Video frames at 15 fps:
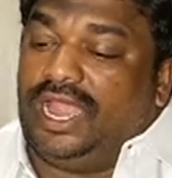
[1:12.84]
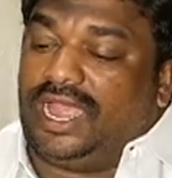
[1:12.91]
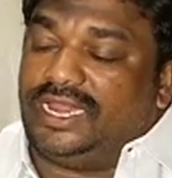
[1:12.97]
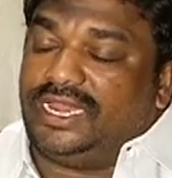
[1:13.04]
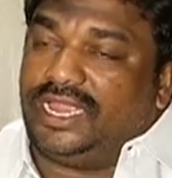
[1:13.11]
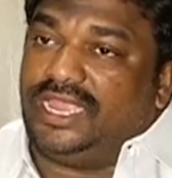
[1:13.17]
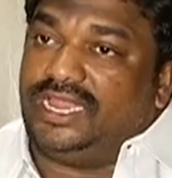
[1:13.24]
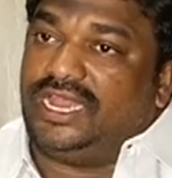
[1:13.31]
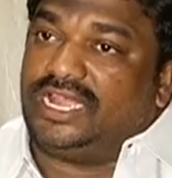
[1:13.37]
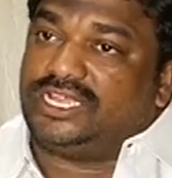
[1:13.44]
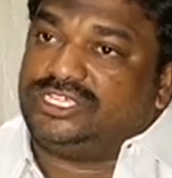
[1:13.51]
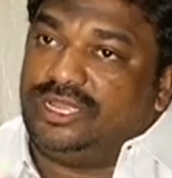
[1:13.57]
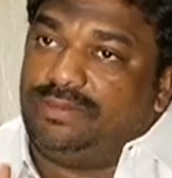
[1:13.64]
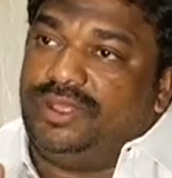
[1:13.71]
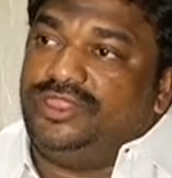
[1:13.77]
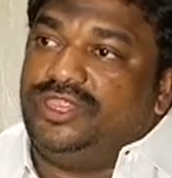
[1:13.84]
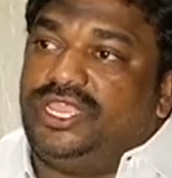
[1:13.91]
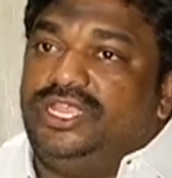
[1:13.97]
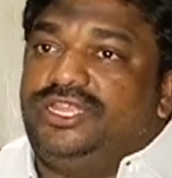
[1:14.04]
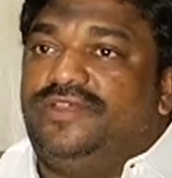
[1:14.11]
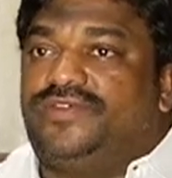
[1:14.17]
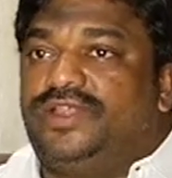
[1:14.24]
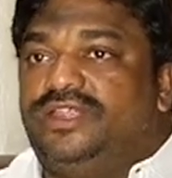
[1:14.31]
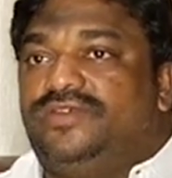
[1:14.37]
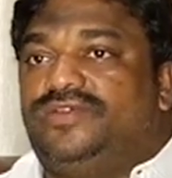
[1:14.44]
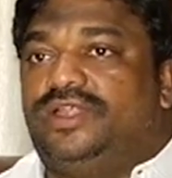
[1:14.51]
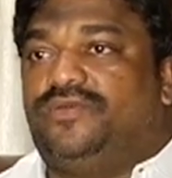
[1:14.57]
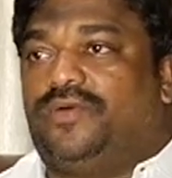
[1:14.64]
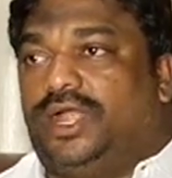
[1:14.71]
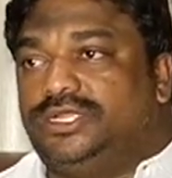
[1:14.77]
అలాగే లక్ష మందికి డిఫరెంట్
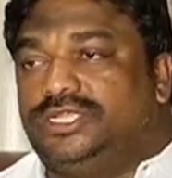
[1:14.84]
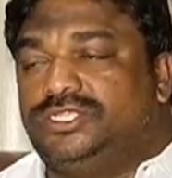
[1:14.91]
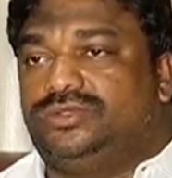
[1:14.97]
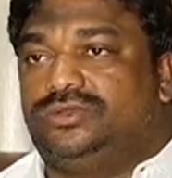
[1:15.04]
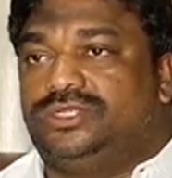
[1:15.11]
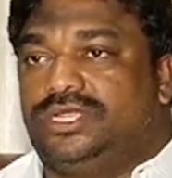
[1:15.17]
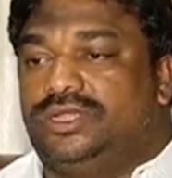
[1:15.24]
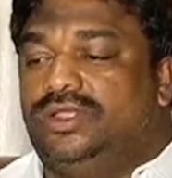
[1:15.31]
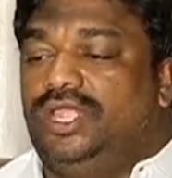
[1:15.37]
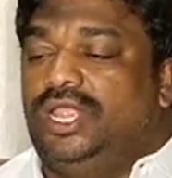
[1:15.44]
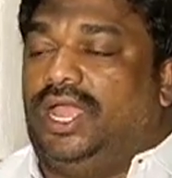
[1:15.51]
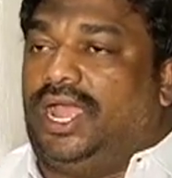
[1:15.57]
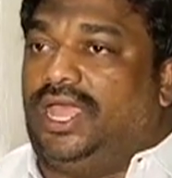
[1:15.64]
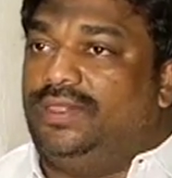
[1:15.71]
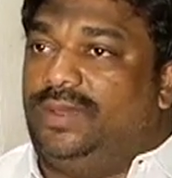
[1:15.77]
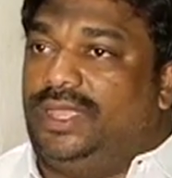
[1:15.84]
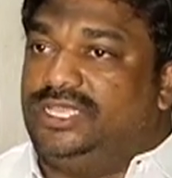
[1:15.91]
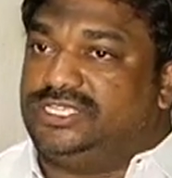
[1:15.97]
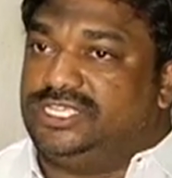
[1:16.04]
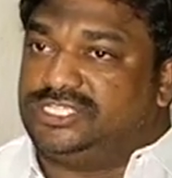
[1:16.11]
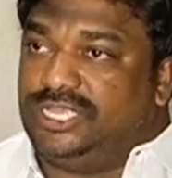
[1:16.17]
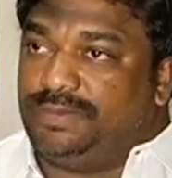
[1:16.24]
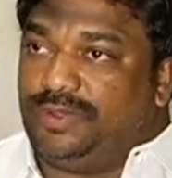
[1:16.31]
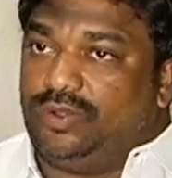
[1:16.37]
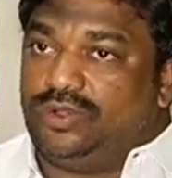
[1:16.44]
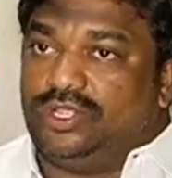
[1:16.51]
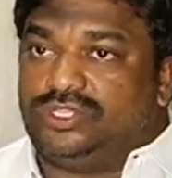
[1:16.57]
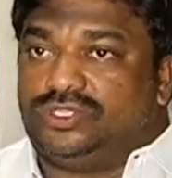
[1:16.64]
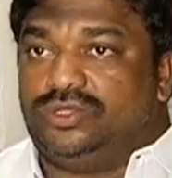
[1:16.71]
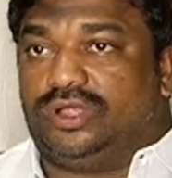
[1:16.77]
డిఫరెంట్ పార్టీస్ ఉంటారు అది వైఎస్ఆర్సీపీ
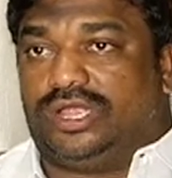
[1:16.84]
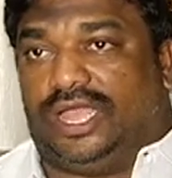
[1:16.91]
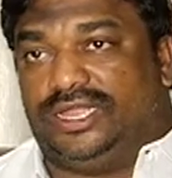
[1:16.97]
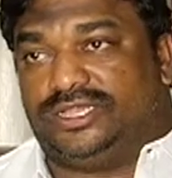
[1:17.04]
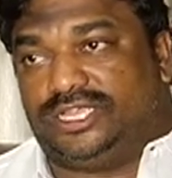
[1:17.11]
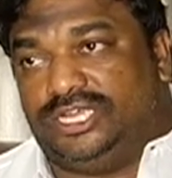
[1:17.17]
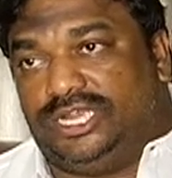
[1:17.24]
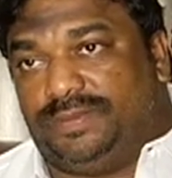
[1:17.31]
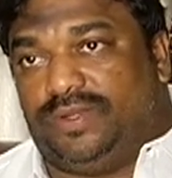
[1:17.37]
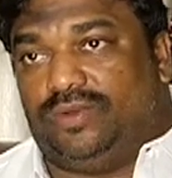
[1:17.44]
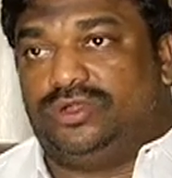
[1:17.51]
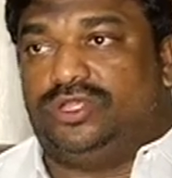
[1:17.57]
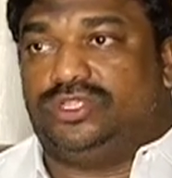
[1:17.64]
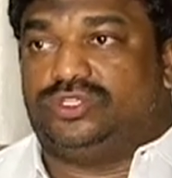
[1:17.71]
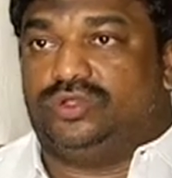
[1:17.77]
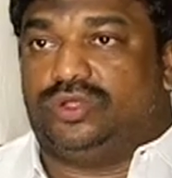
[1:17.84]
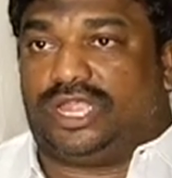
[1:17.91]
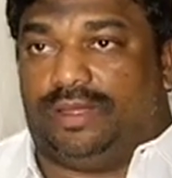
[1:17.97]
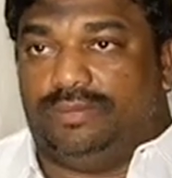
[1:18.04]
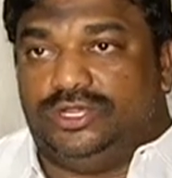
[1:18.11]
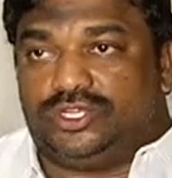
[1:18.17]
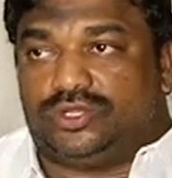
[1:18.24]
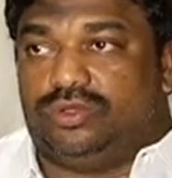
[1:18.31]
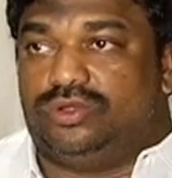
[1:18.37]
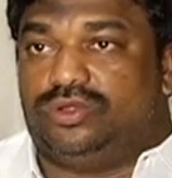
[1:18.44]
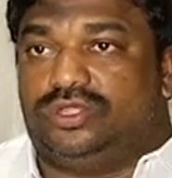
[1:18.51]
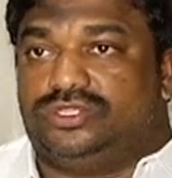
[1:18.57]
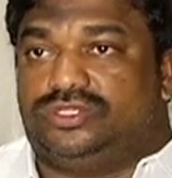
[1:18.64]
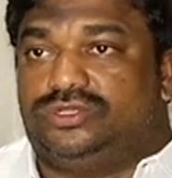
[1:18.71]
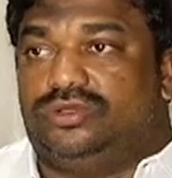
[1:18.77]
ఉండొచ్చు టీడీపీ ఉండొచ్చు కమ్యూనిస్టులు
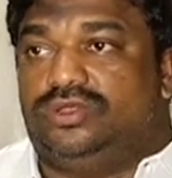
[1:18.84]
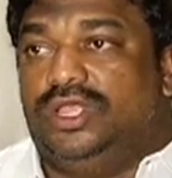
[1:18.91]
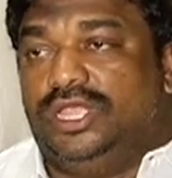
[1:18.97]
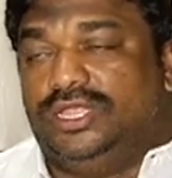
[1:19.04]
ఉండొచ్చు